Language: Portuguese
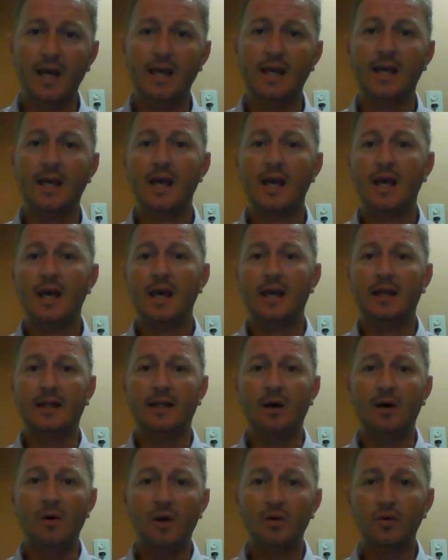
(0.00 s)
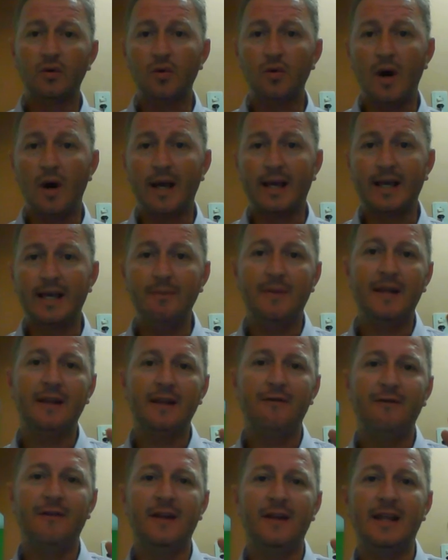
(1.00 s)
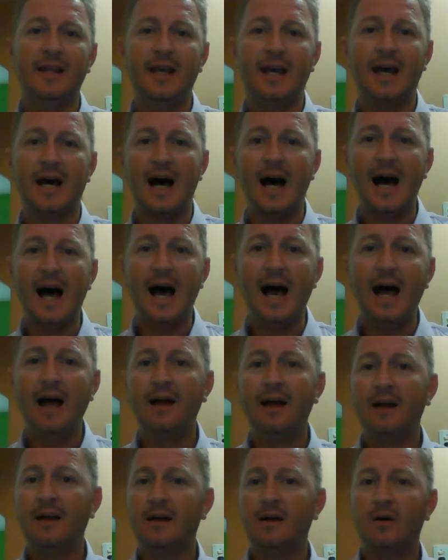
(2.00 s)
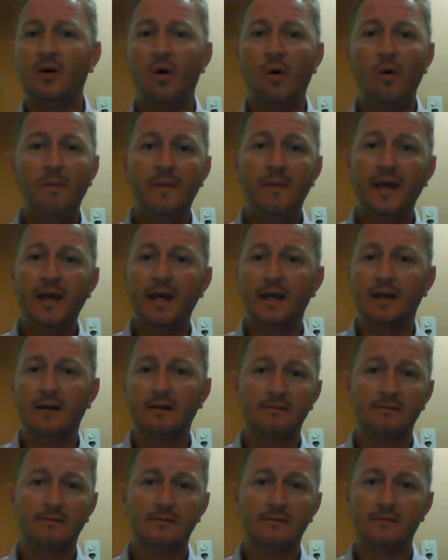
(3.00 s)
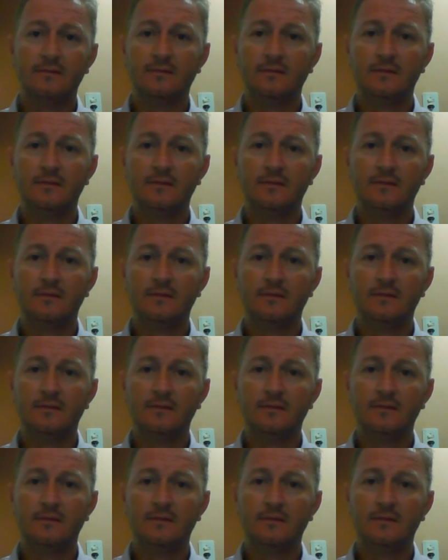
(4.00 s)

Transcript: Ok? Então, eu não estou aqui para defender A ou B.